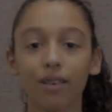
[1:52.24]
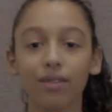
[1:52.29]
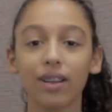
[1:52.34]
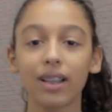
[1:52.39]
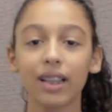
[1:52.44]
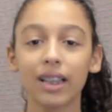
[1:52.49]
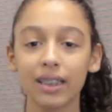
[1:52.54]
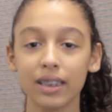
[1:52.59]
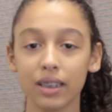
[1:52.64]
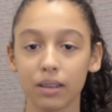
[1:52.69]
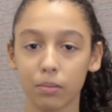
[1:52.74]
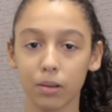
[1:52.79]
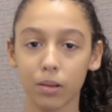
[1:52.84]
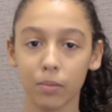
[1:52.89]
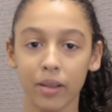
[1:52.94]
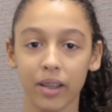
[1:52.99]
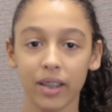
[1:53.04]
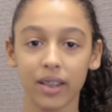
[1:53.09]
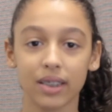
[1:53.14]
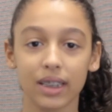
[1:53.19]
Falando em
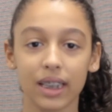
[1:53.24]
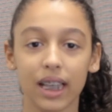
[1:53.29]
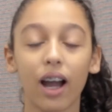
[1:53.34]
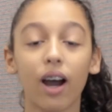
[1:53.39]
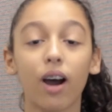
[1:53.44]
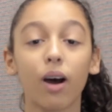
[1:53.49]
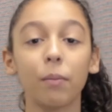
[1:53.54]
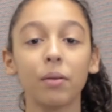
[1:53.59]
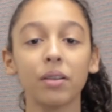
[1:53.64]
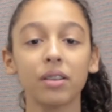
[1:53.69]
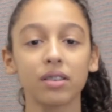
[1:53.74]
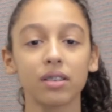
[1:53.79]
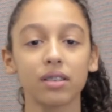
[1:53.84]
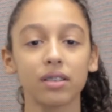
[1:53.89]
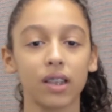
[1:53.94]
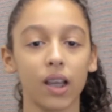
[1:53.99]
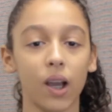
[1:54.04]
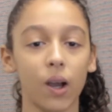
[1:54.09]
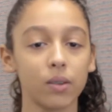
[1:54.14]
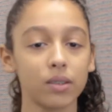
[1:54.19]
bebês, a obra
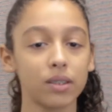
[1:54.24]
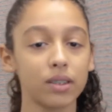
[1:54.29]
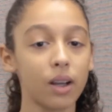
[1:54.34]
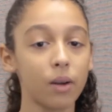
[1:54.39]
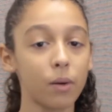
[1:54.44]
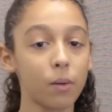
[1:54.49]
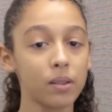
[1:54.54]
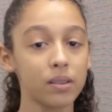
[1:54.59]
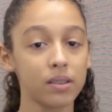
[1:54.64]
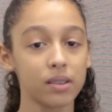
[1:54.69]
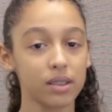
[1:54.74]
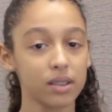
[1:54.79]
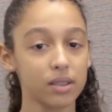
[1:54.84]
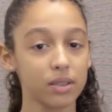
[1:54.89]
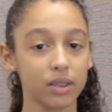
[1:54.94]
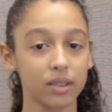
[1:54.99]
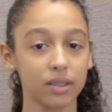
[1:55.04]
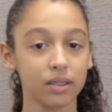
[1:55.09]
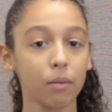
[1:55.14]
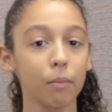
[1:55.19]
social está com
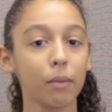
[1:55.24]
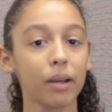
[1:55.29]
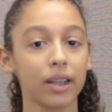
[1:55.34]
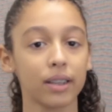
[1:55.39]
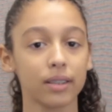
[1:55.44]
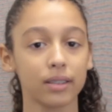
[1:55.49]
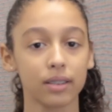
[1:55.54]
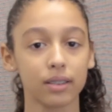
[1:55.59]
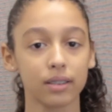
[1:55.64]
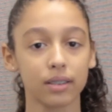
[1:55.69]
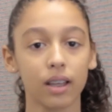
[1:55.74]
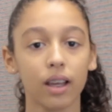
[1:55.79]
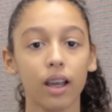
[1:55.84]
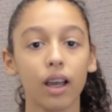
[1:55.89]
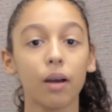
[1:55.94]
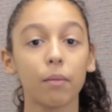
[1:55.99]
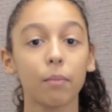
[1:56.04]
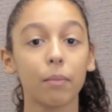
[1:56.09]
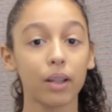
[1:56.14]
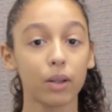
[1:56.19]
inscrições abertas
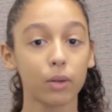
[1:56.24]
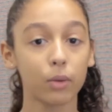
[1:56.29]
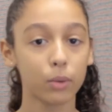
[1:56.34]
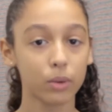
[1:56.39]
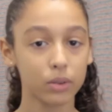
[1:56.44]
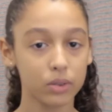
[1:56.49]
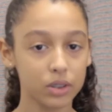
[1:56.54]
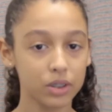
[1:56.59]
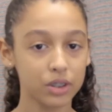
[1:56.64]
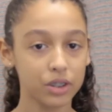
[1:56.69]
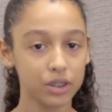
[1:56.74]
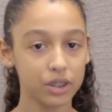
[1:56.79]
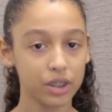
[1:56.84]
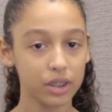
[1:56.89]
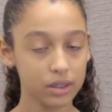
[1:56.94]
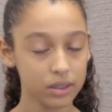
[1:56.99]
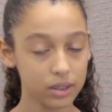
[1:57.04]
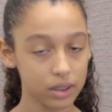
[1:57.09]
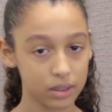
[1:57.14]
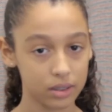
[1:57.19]
para o curso de
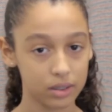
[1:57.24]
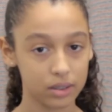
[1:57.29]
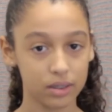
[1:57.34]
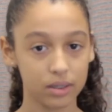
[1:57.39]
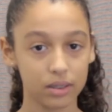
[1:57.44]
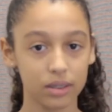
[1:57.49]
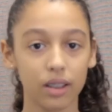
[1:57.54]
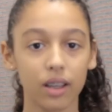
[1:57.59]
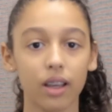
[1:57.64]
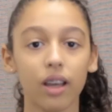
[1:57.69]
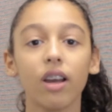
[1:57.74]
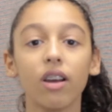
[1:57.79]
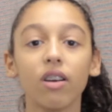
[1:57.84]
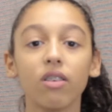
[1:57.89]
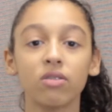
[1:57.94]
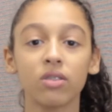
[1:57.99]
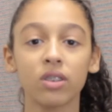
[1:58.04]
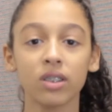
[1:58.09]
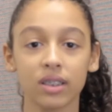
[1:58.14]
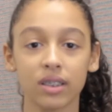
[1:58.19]
gestantes.
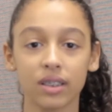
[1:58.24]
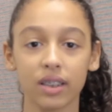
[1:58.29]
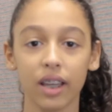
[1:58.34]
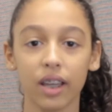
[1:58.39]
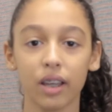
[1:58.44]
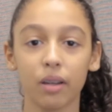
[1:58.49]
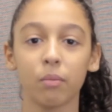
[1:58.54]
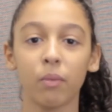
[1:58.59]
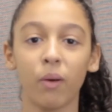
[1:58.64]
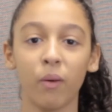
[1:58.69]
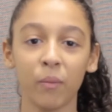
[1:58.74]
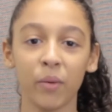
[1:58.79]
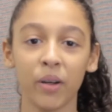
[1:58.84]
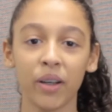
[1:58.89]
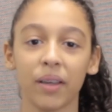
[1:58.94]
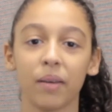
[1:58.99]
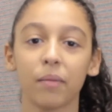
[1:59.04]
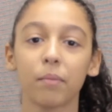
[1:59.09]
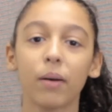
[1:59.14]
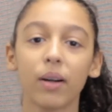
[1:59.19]
Você,
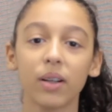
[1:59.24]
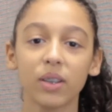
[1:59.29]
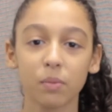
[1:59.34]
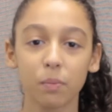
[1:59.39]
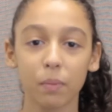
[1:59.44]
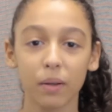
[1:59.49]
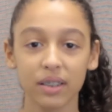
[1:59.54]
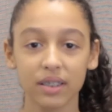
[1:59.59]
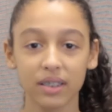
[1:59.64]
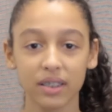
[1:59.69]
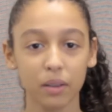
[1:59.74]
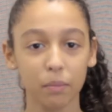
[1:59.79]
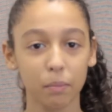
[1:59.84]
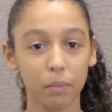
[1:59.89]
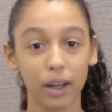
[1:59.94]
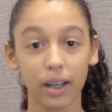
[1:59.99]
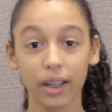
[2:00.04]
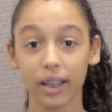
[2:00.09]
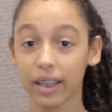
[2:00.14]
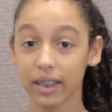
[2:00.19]
mamãe, pode
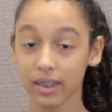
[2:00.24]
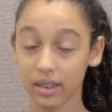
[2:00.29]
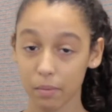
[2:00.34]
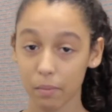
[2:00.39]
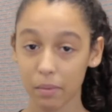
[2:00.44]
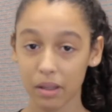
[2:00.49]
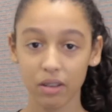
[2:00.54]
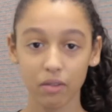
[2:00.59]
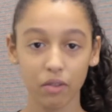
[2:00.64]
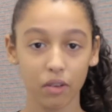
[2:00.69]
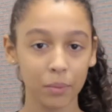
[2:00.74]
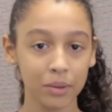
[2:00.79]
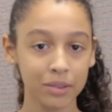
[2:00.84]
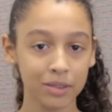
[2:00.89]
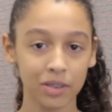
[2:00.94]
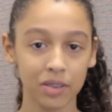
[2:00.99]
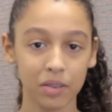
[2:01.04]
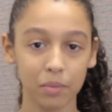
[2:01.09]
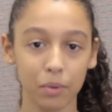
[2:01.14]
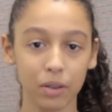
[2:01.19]
participar e receber
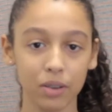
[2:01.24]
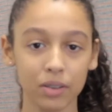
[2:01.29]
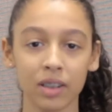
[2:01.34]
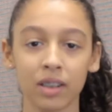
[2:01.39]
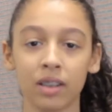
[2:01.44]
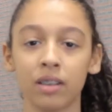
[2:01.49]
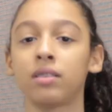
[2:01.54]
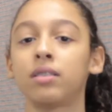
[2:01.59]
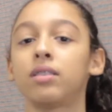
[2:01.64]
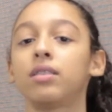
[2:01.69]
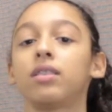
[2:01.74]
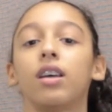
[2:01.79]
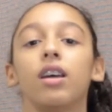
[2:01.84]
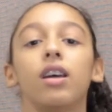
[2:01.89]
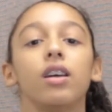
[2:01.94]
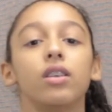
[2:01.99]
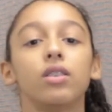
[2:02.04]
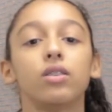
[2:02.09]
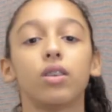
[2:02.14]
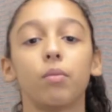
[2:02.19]
informações importantes
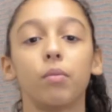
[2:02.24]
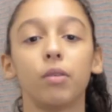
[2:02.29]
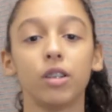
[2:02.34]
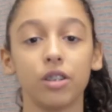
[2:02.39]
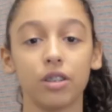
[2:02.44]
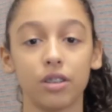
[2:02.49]
sobre a